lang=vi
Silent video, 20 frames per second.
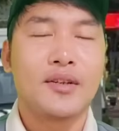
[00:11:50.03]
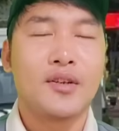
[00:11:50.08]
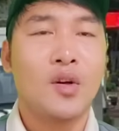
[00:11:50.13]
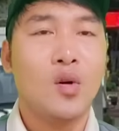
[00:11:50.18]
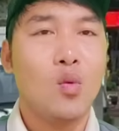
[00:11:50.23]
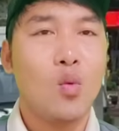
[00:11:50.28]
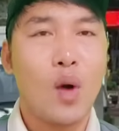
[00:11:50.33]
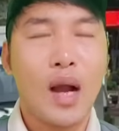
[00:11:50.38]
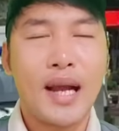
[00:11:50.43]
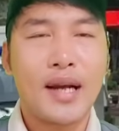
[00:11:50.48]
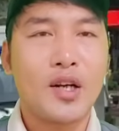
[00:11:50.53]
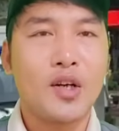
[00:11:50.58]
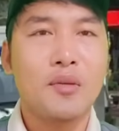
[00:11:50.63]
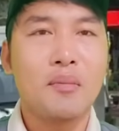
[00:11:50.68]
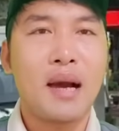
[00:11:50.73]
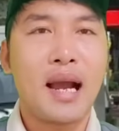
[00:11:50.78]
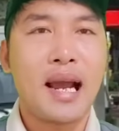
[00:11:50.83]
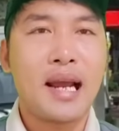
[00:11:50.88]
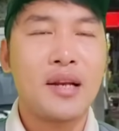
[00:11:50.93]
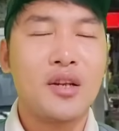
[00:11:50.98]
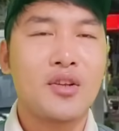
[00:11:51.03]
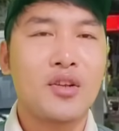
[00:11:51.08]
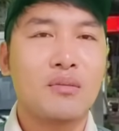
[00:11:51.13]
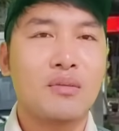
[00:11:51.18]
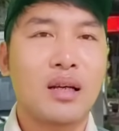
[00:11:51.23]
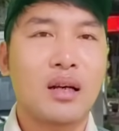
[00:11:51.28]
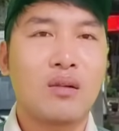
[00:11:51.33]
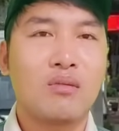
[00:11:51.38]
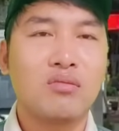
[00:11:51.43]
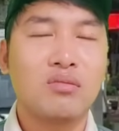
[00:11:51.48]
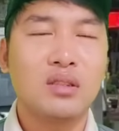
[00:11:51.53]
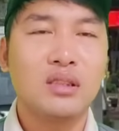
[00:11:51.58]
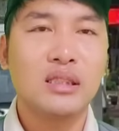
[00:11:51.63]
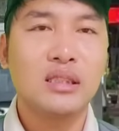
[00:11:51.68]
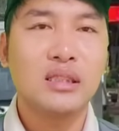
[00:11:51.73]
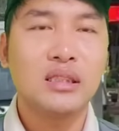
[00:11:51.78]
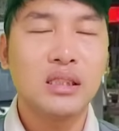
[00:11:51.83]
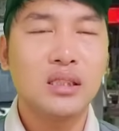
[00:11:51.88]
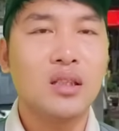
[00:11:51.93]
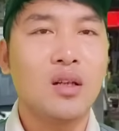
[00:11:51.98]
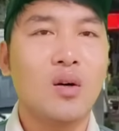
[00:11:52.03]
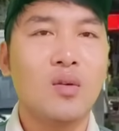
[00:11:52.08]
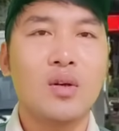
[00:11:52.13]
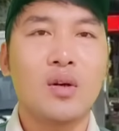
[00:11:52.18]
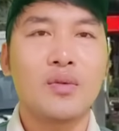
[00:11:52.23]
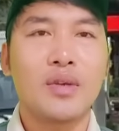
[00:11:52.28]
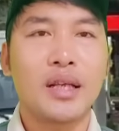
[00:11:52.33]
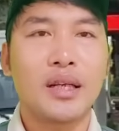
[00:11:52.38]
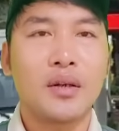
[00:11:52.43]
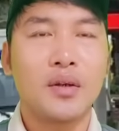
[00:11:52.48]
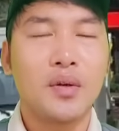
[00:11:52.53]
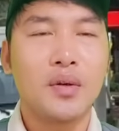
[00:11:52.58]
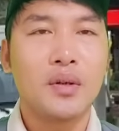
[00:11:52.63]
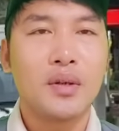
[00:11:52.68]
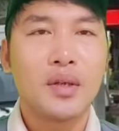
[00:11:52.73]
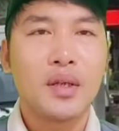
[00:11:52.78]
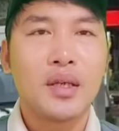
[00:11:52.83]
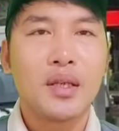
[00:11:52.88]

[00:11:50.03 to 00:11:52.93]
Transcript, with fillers: nói hoài nói mãi nói chung là cũng nước đổ đầu dịch luôn